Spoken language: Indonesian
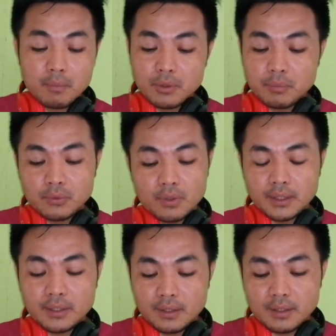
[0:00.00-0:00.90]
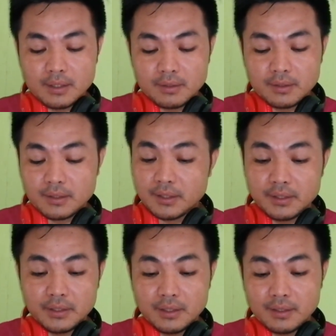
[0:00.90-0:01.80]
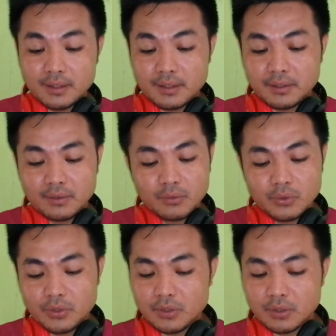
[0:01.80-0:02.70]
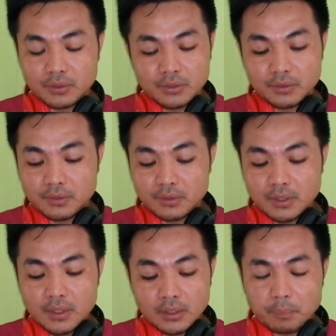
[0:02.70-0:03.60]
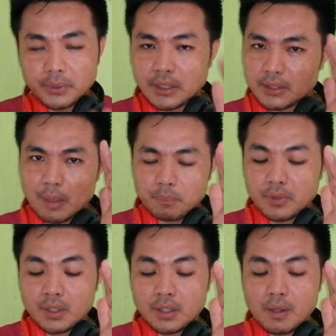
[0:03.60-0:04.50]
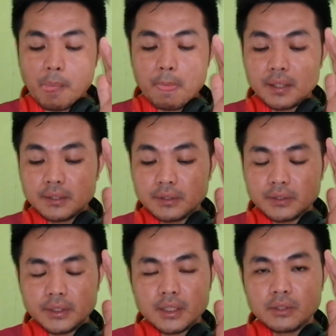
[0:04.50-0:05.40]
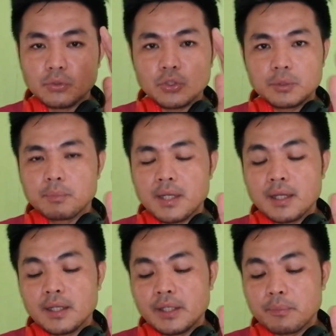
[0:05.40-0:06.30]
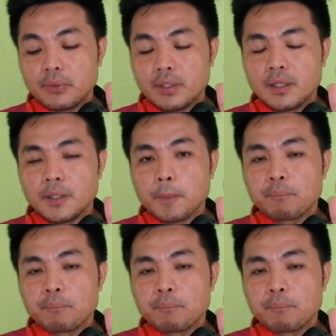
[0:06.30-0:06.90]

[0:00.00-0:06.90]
memang betul-betul lah gila ay gila eh oh iya tapi saya uh, saya terus melanggan dia punya